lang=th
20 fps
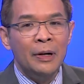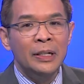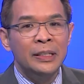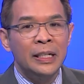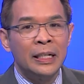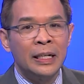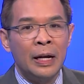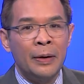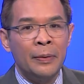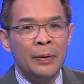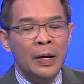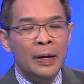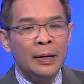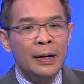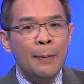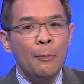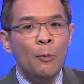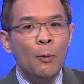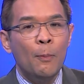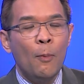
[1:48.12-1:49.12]
จริงในใน
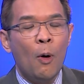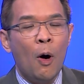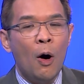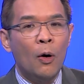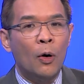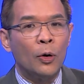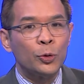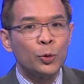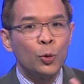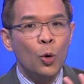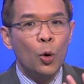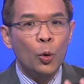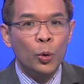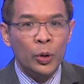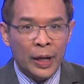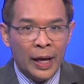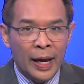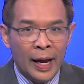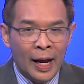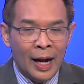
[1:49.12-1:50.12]
มุมมองของตัวคุณ
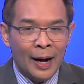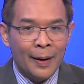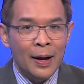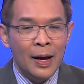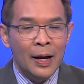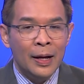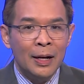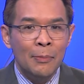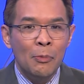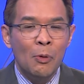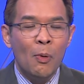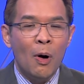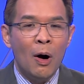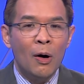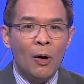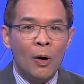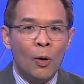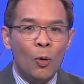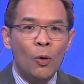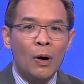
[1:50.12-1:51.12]
เอง ในมุมมองข
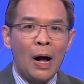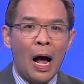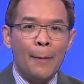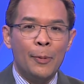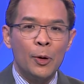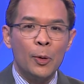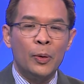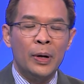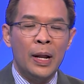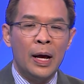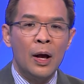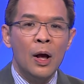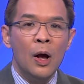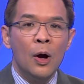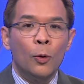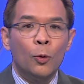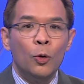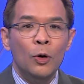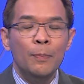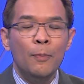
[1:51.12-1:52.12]
ององค์คาพยุณเอง
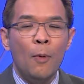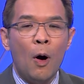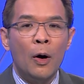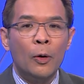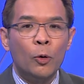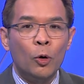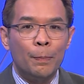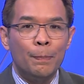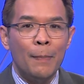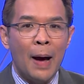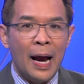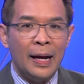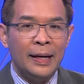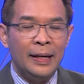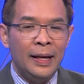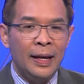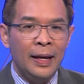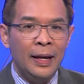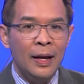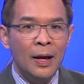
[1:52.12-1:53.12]
คุณมองกฎหมาย
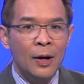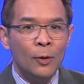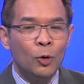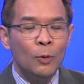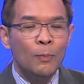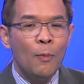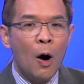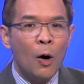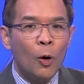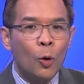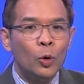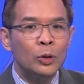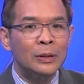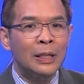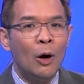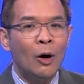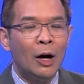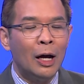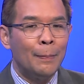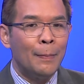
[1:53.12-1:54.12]
นี้ คุณมองคน
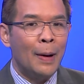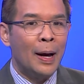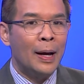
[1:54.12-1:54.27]
เท่ากันไหม